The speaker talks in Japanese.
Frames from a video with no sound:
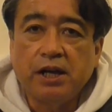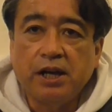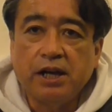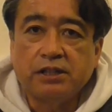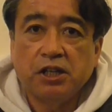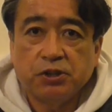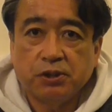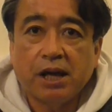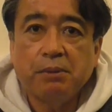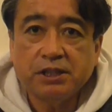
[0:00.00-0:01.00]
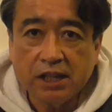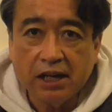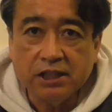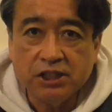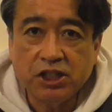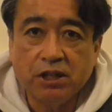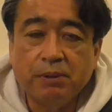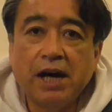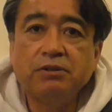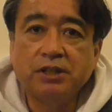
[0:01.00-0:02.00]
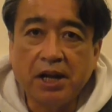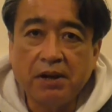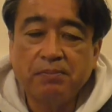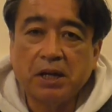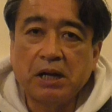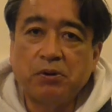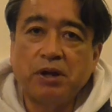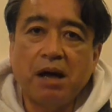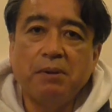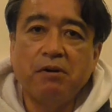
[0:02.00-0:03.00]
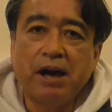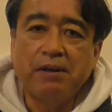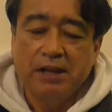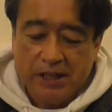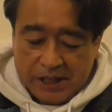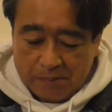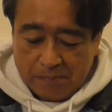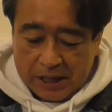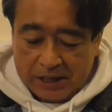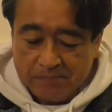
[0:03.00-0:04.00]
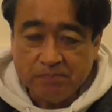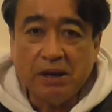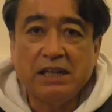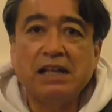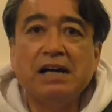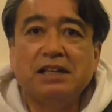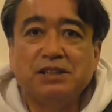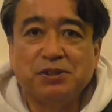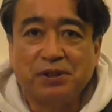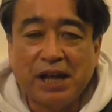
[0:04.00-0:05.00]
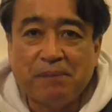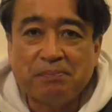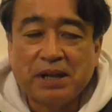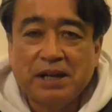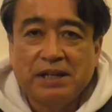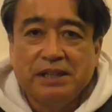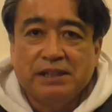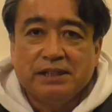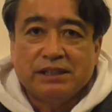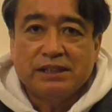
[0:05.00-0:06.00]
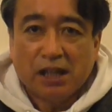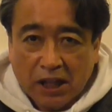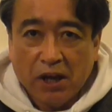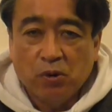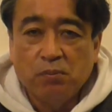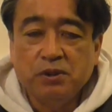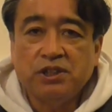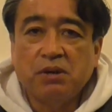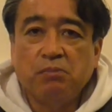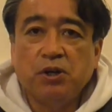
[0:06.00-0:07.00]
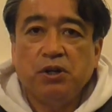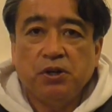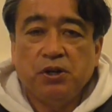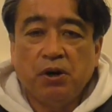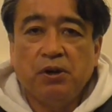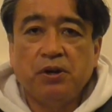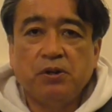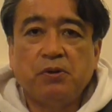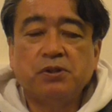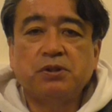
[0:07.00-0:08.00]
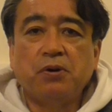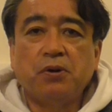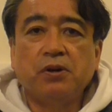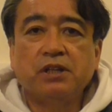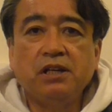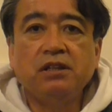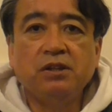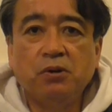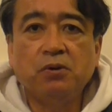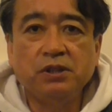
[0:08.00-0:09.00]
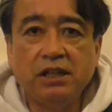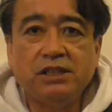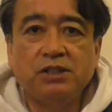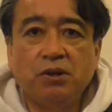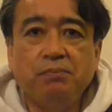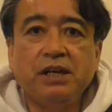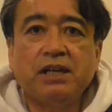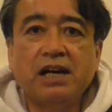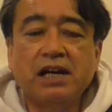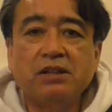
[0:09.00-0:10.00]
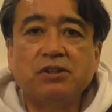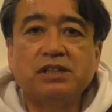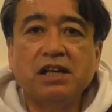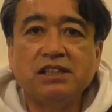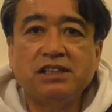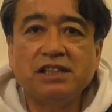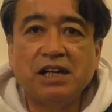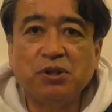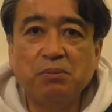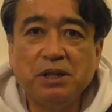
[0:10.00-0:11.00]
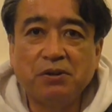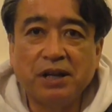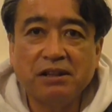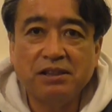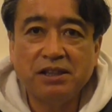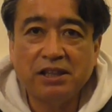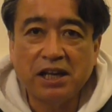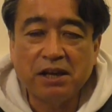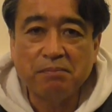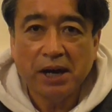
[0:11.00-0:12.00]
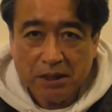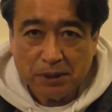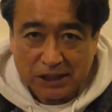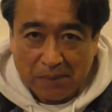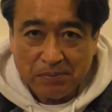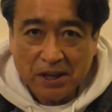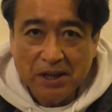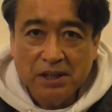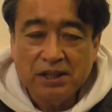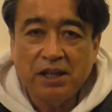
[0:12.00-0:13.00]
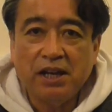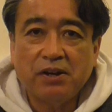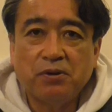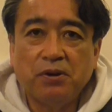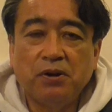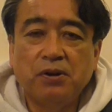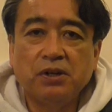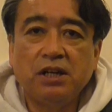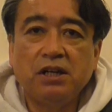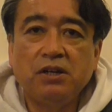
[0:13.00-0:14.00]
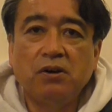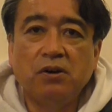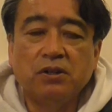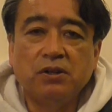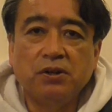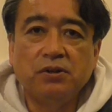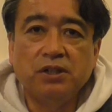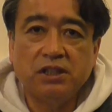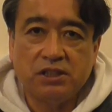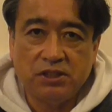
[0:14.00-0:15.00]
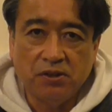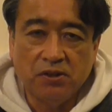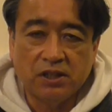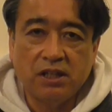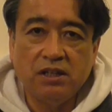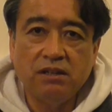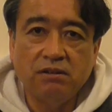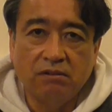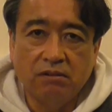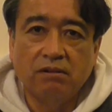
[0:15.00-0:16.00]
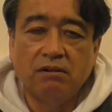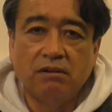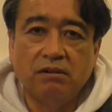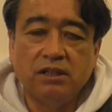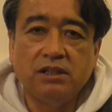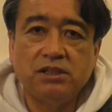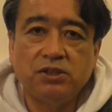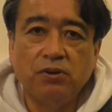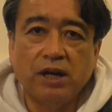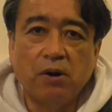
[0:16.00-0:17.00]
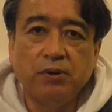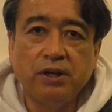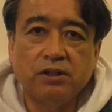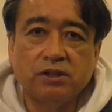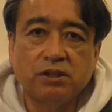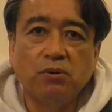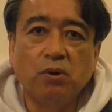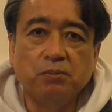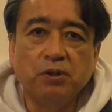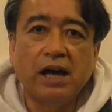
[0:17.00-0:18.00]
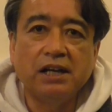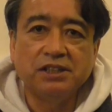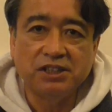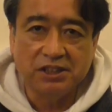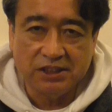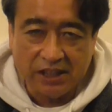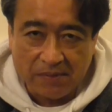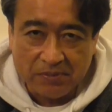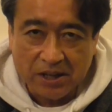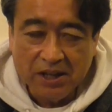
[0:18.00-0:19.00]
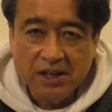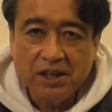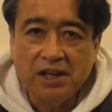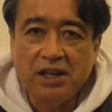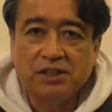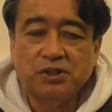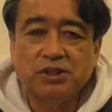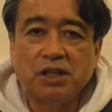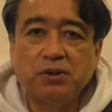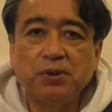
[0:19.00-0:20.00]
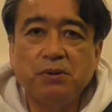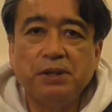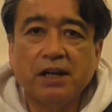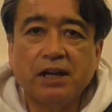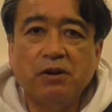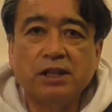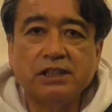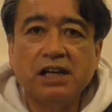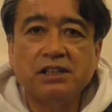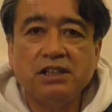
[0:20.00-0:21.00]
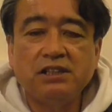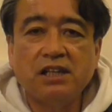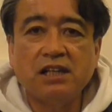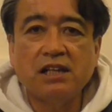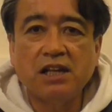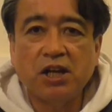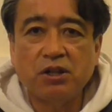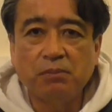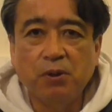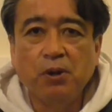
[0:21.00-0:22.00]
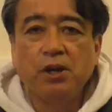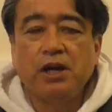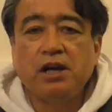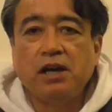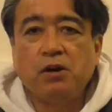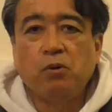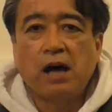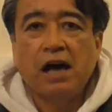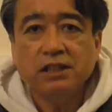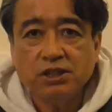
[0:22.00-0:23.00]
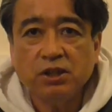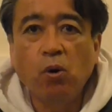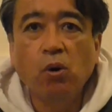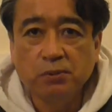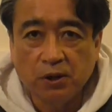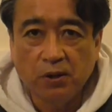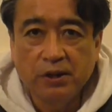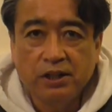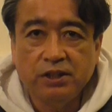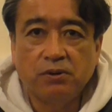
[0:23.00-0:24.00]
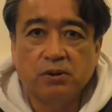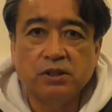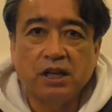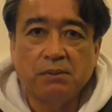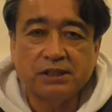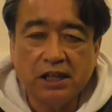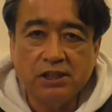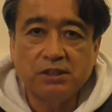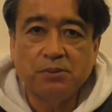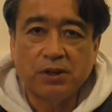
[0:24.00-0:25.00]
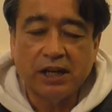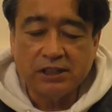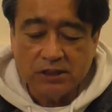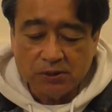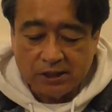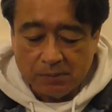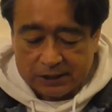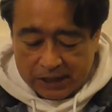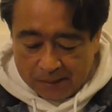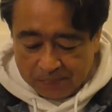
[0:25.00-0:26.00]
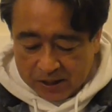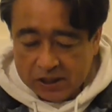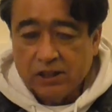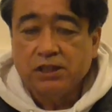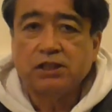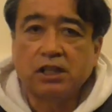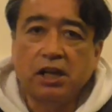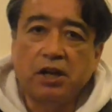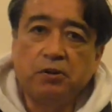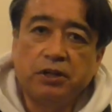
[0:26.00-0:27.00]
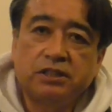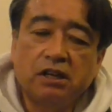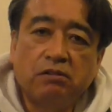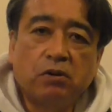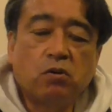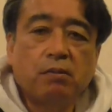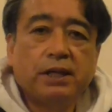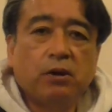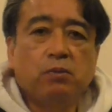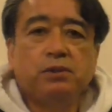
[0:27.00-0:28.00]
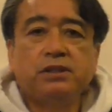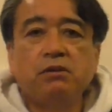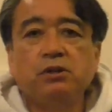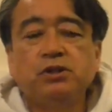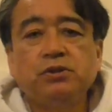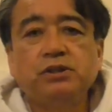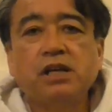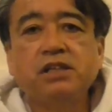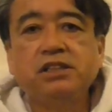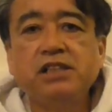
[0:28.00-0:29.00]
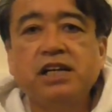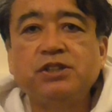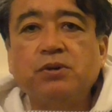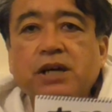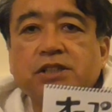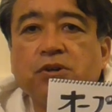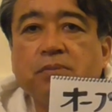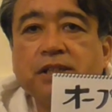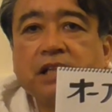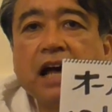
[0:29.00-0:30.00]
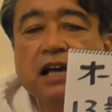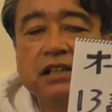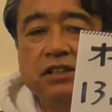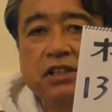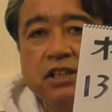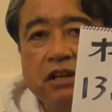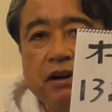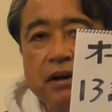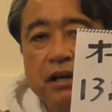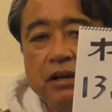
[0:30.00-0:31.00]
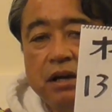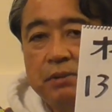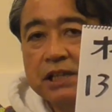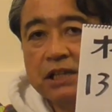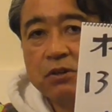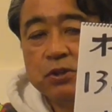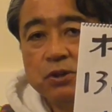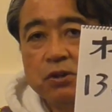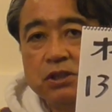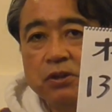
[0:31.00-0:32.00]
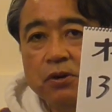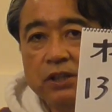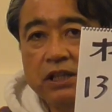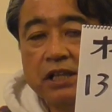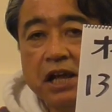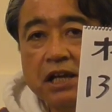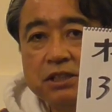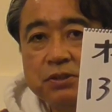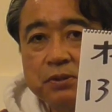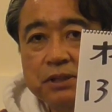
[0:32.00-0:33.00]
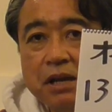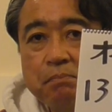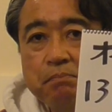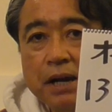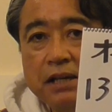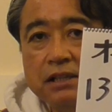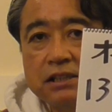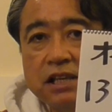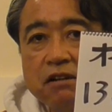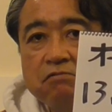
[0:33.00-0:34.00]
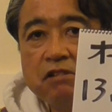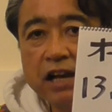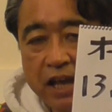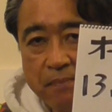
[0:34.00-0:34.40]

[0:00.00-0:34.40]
えー、聖書を試したい時期でもあるんでね、えー、この雨はやっぱり、まあ、痛いですよねさてオープン戦もいよいよ残すところ金土日の3日間の3試合のみとなってまいりましたでこの金曜土曜日曜金曜日曜がオリックスホームの阪神戦、えー、そして土曜日だけが同じ阪神戦なんだけれども、え阪神ホームということになりますねいつもの感じでございますがさて、オリックスさんはここまでオープン戦を13試合消化しておりますが、成績は、え皆さんご承知のように7勝3敗3分